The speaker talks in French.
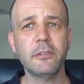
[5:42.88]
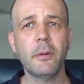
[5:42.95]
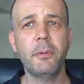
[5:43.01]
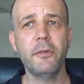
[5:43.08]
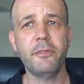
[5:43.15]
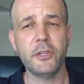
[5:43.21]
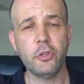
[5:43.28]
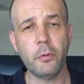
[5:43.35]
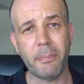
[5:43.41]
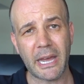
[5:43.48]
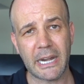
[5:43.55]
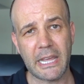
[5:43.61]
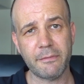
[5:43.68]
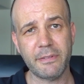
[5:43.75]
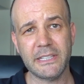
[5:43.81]
exemple le fait de
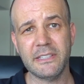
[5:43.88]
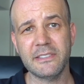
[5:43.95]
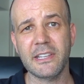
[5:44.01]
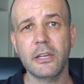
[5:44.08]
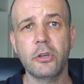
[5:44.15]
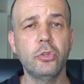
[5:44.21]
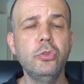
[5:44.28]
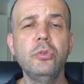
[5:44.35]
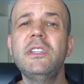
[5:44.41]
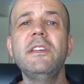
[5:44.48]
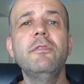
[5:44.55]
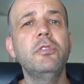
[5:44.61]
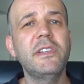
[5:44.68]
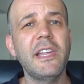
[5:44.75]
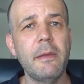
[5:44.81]
parler avec des inconnus si
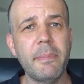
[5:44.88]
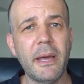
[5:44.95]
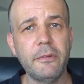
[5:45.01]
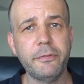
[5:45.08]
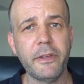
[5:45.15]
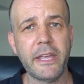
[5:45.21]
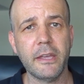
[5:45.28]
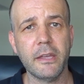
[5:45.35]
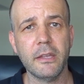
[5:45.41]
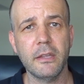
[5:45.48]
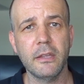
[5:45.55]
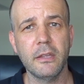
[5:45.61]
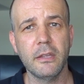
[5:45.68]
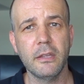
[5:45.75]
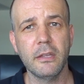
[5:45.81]
vous ne savez pas le faire,
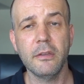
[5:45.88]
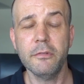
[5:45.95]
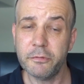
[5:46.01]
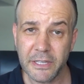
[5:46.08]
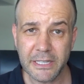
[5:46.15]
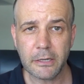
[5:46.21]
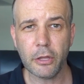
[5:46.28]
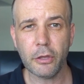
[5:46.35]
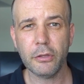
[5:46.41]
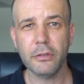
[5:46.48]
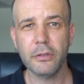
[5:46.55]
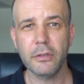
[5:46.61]
faites-le.